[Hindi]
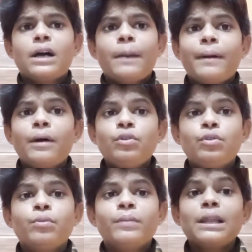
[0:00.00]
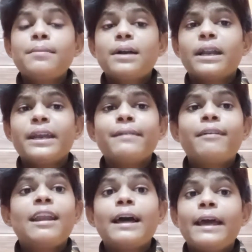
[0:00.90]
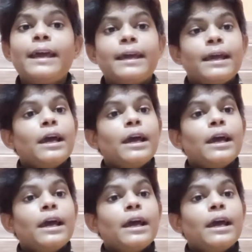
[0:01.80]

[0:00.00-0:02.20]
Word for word: अबाउट टू मतलब करने वाला है